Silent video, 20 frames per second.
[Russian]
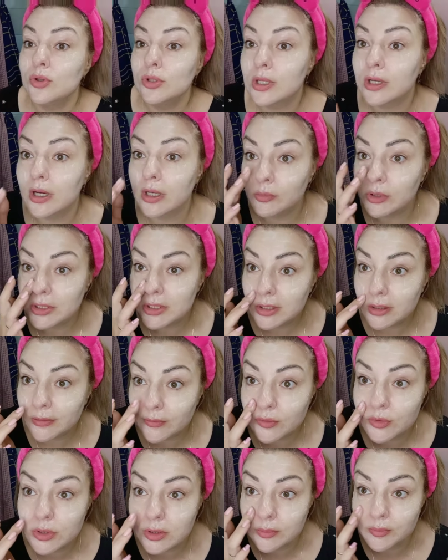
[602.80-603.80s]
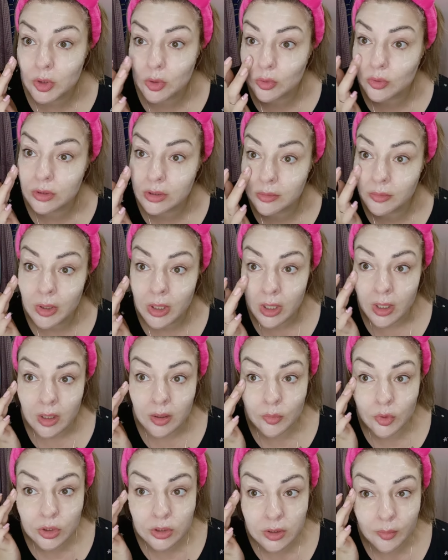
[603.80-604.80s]
и накормить деток вкусным йогуртом.
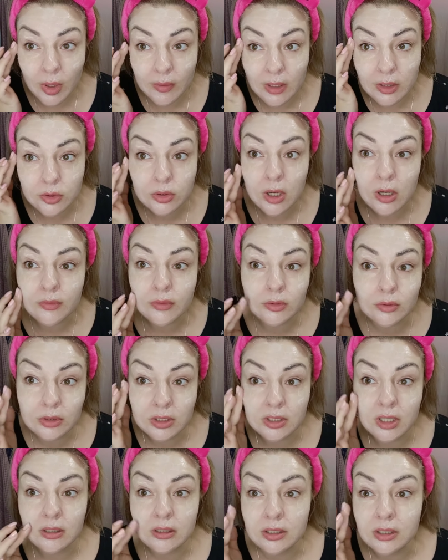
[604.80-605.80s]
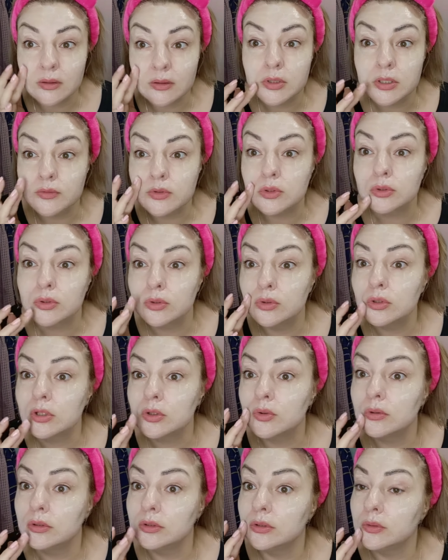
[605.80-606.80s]
Можно добавлять сухофрукты, ягодки, вообще все, что
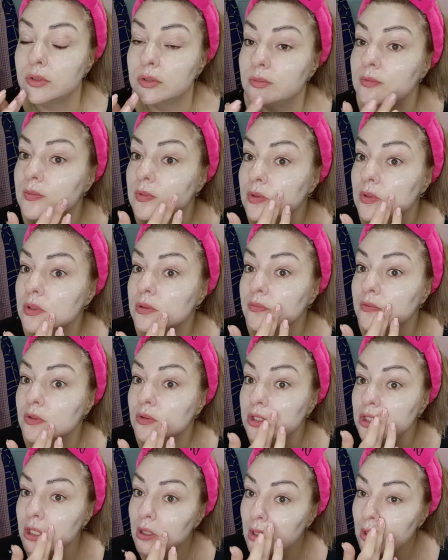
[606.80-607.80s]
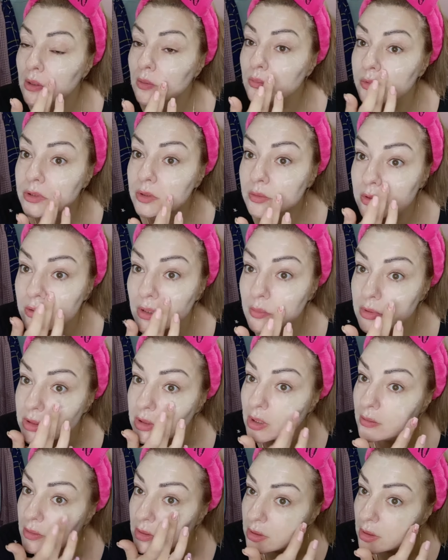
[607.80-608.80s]
душе угодно. В общем, сегодня в ночь будем с вами
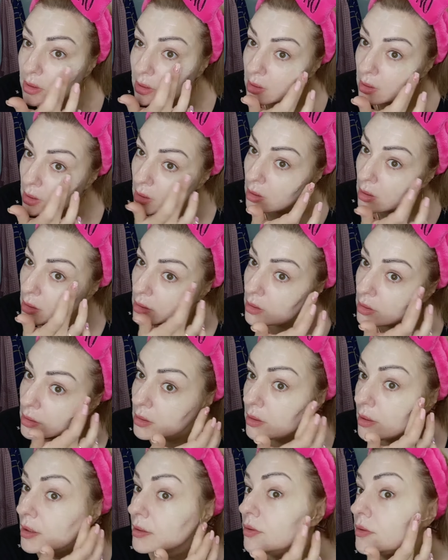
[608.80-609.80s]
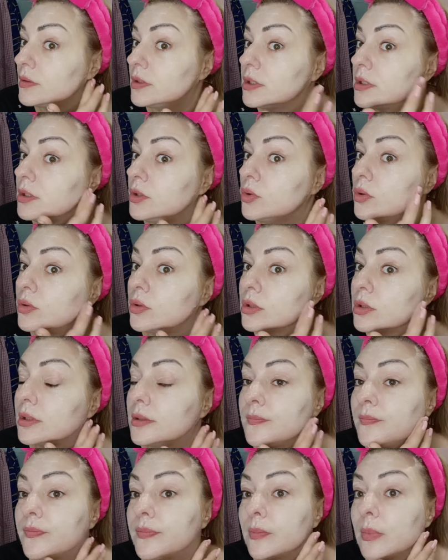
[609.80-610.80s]
ставить готовиться
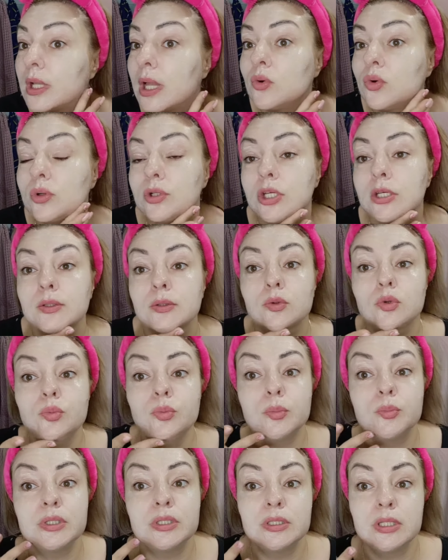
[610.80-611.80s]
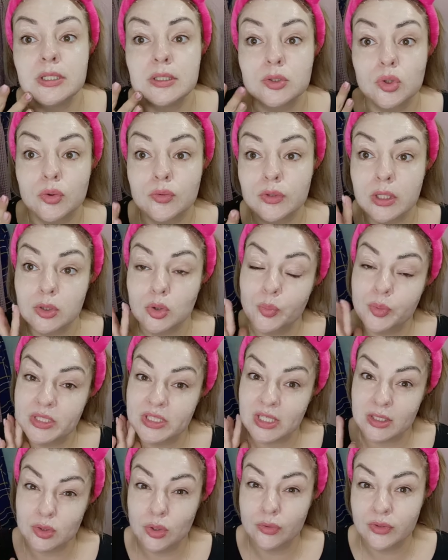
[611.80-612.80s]
йогурты. Молоко сейчас купим пастеризованное, но
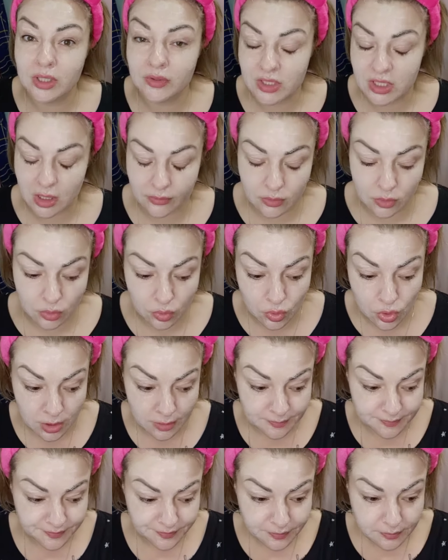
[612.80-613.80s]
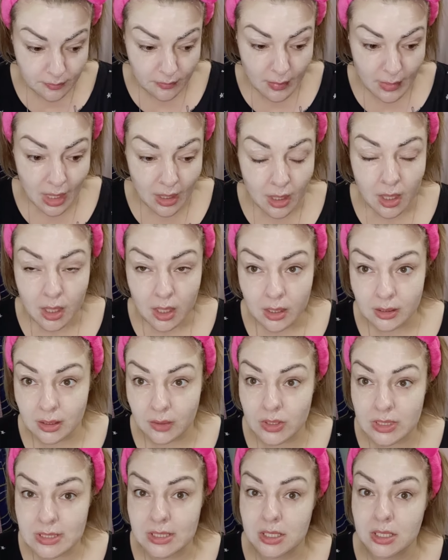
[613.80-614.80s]
пастеризованное все равно нужно
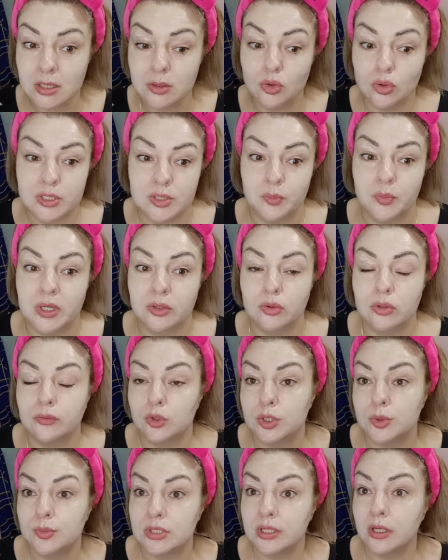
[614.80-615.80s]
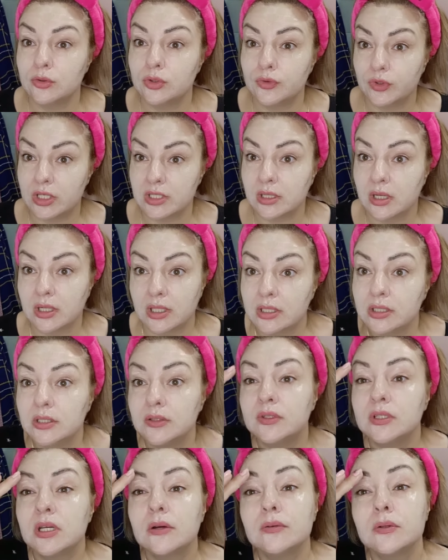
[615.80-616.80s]
довести до температуры 80 градусов, резко охладить
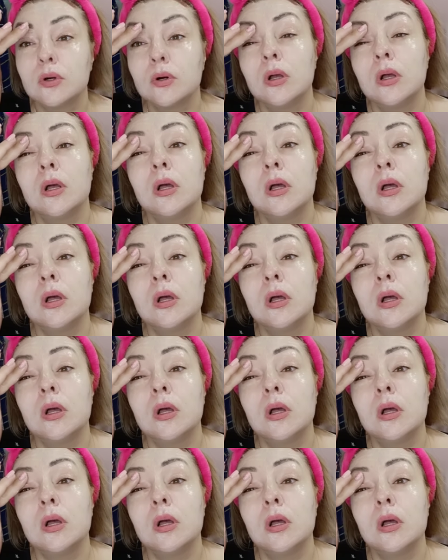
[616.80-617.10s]
все равно